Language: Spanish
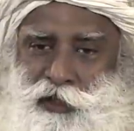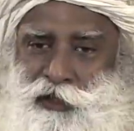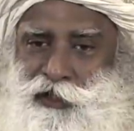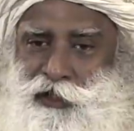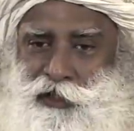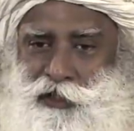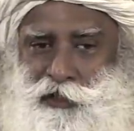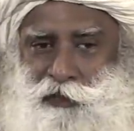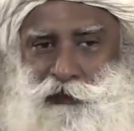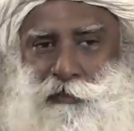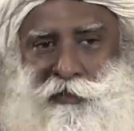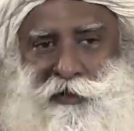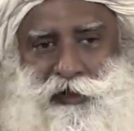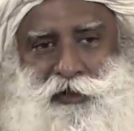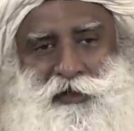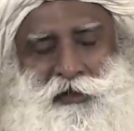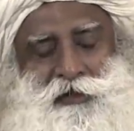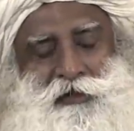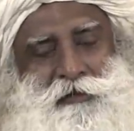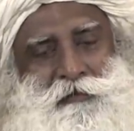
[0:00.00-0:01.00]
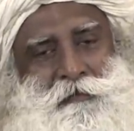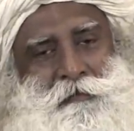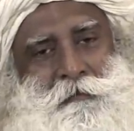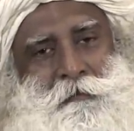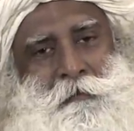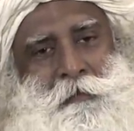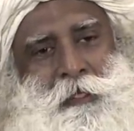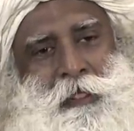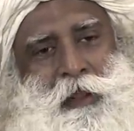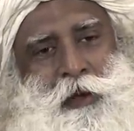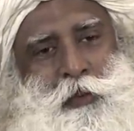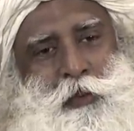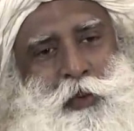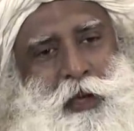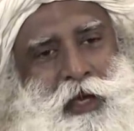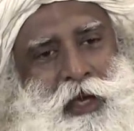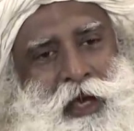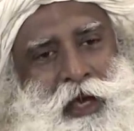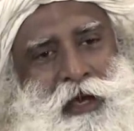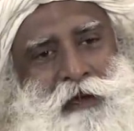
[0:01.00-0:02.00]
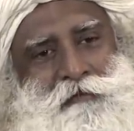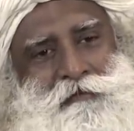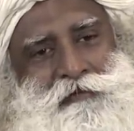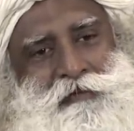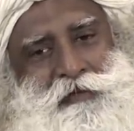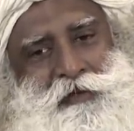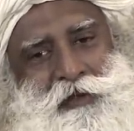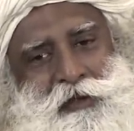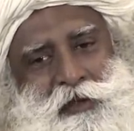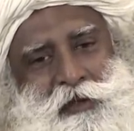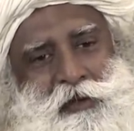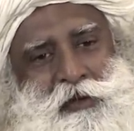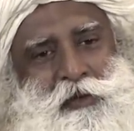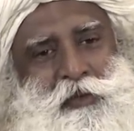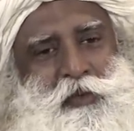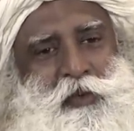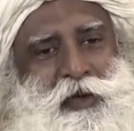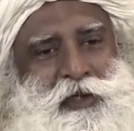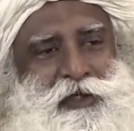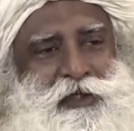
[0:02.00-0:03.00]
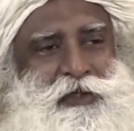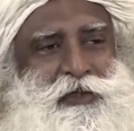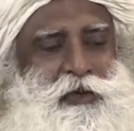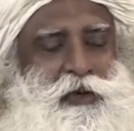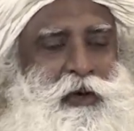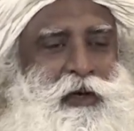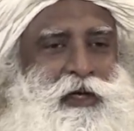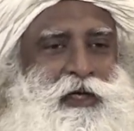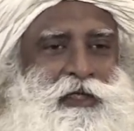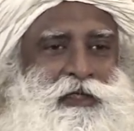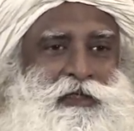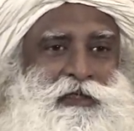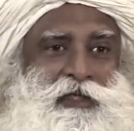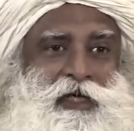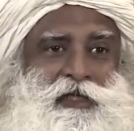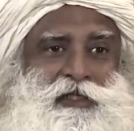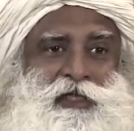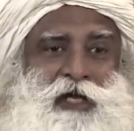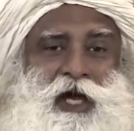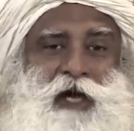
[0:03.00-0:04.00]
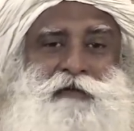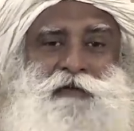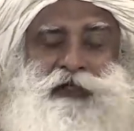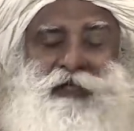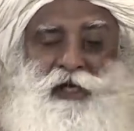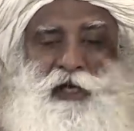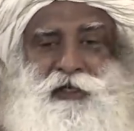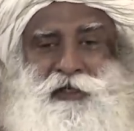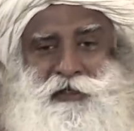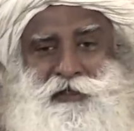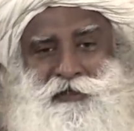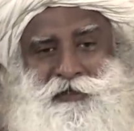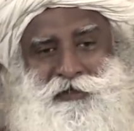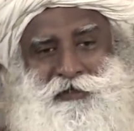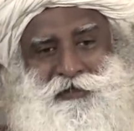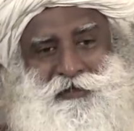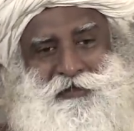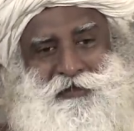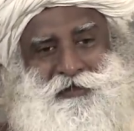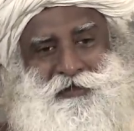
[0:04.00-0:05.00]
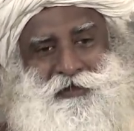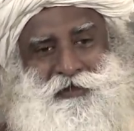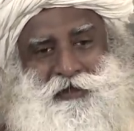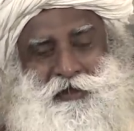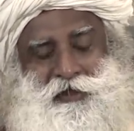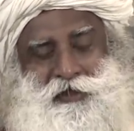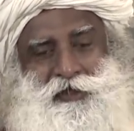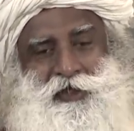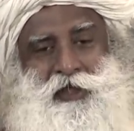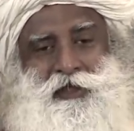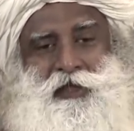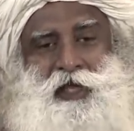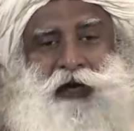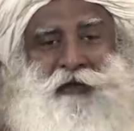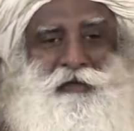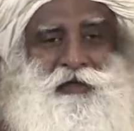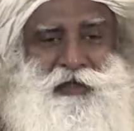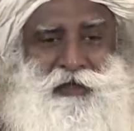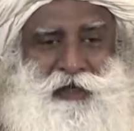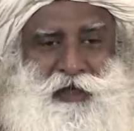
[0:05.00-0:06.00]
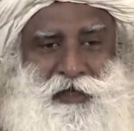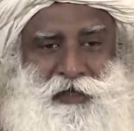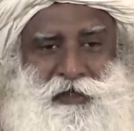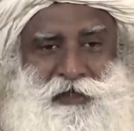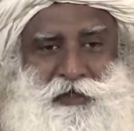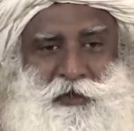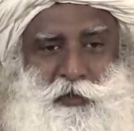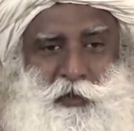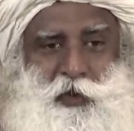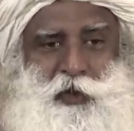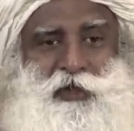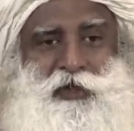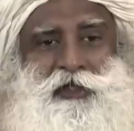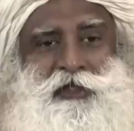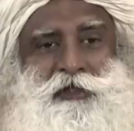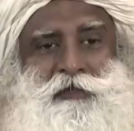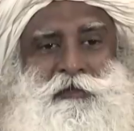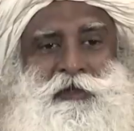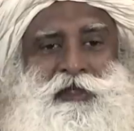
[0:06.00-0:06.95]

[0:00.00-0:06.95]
En los sistemas yógicos. tenemos lo que se llama Dashabadanis, Satadavanis.